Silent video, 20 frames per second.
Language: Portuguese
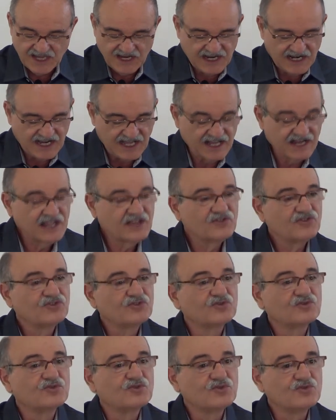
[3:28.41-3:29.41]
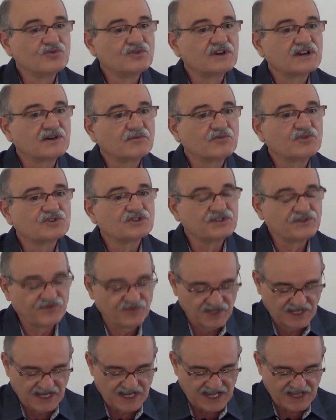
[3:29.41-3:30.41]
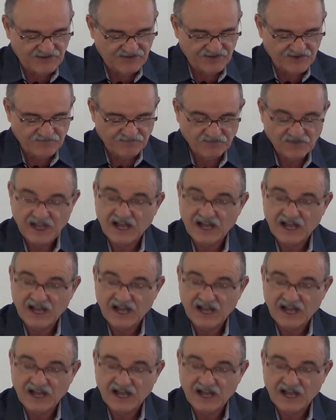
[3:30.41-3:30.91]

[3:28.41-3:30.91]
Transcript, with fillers: Clarencio nunca modificava